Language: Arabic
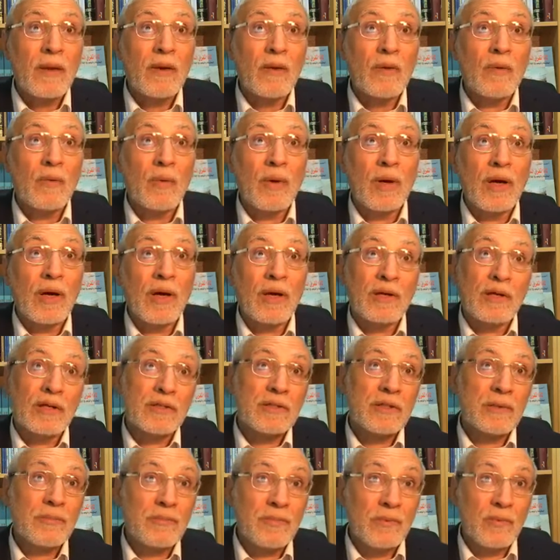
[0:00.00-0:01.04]

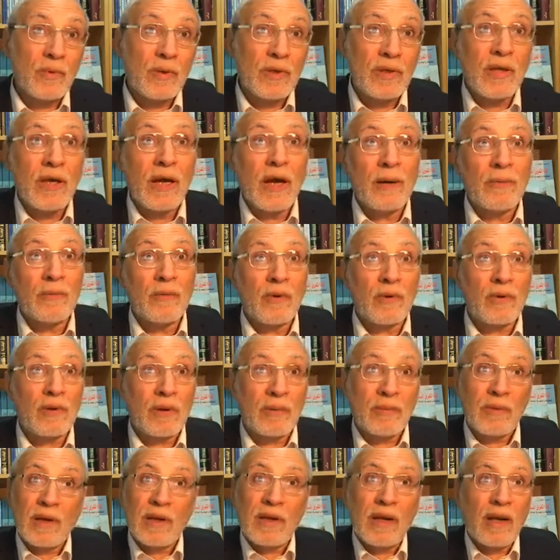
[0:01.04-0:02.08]
ويجب ولي أمر
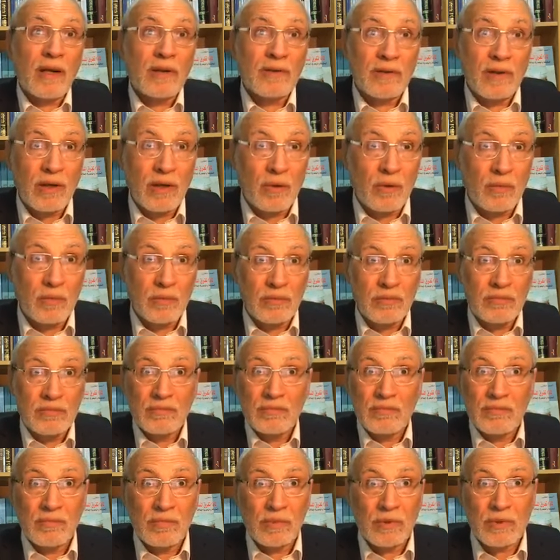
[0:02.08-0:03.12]
كما الآن ترون
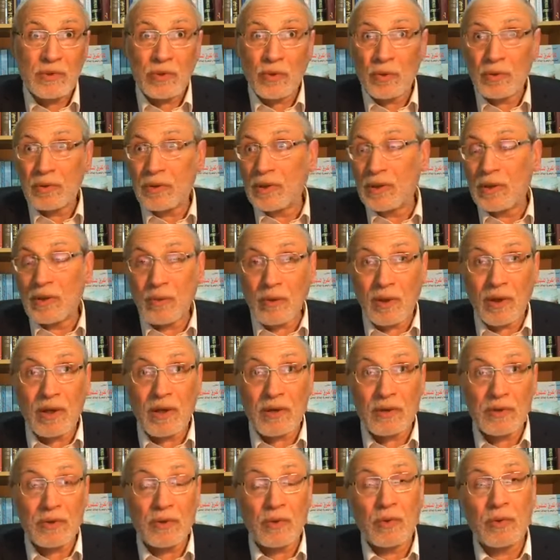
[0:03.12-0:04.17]
بالسعودية وغير
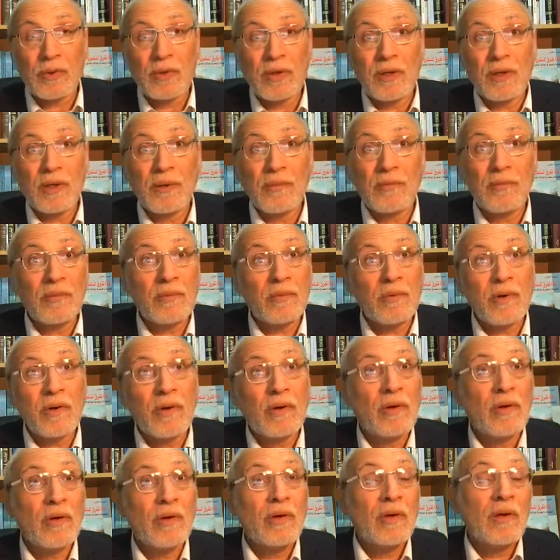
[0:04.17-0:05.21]
السعودية
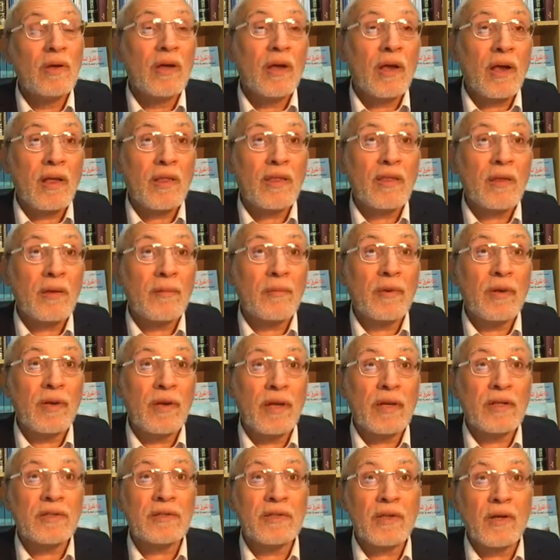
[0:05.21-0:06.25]
كثير من
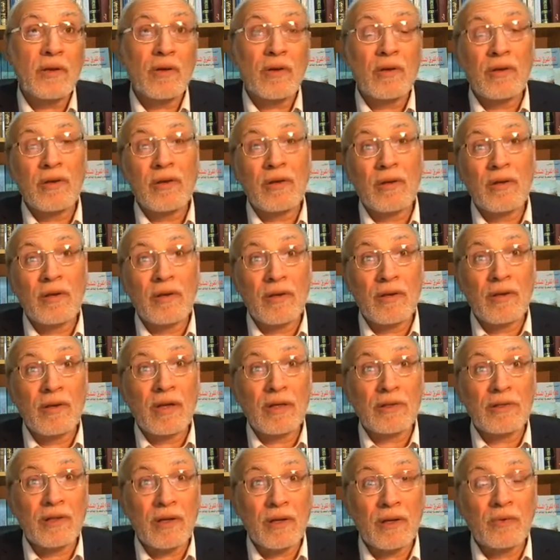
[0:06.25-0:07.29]
الناس
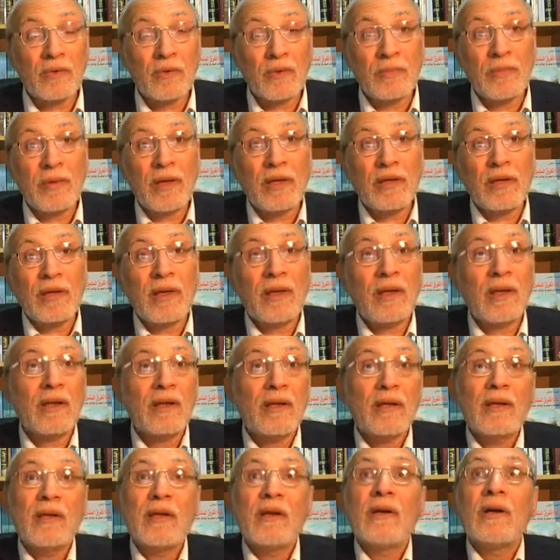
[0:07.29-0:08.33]
يعتقدون بأن
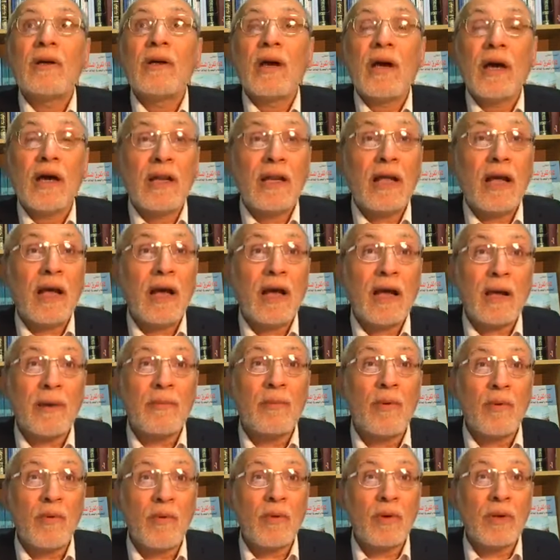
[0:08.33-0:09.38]
الحاكم
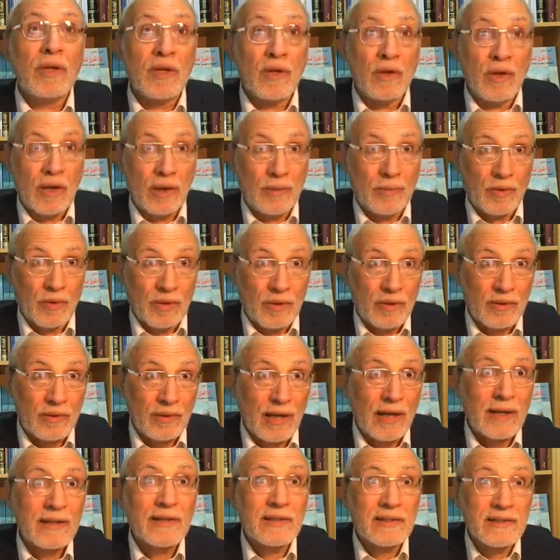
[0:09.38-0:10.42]
هو ولي الأمر
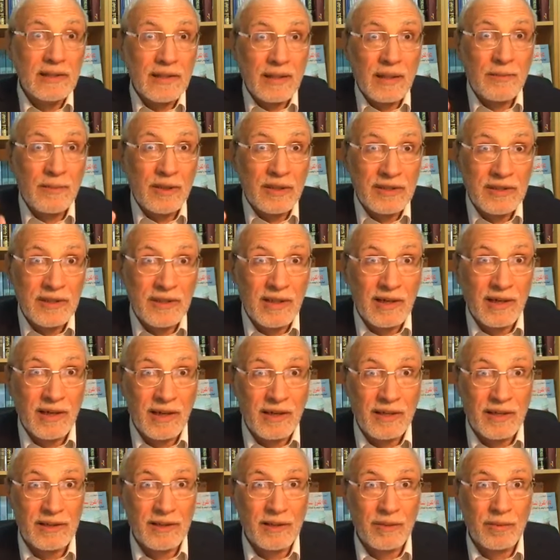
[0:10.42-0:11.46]
حتى صدام حسين
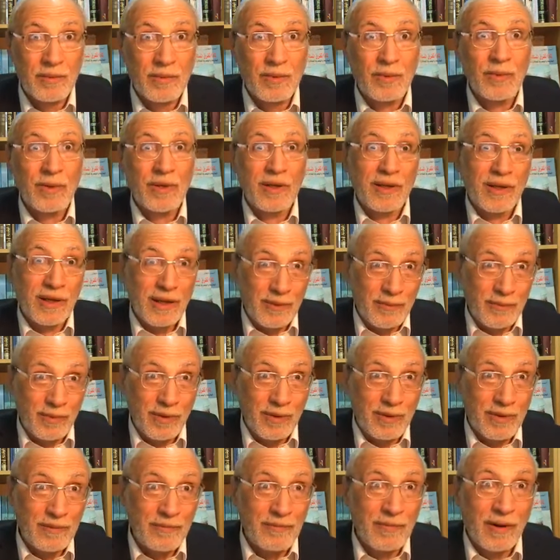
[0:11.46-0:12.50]
كان يعتبروه ولي الأمر
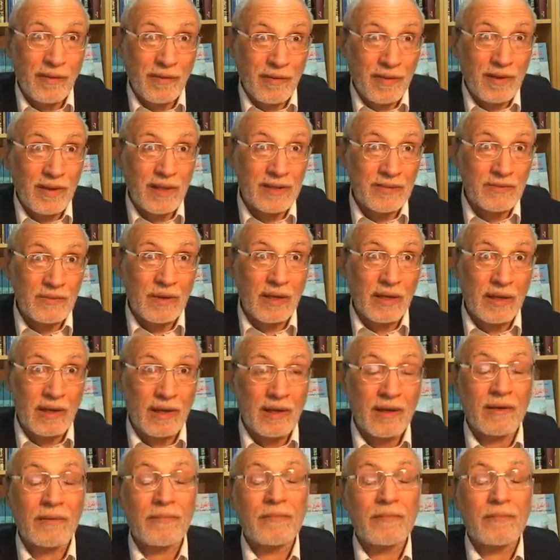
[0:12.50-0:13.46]
بعض الناس بالعراق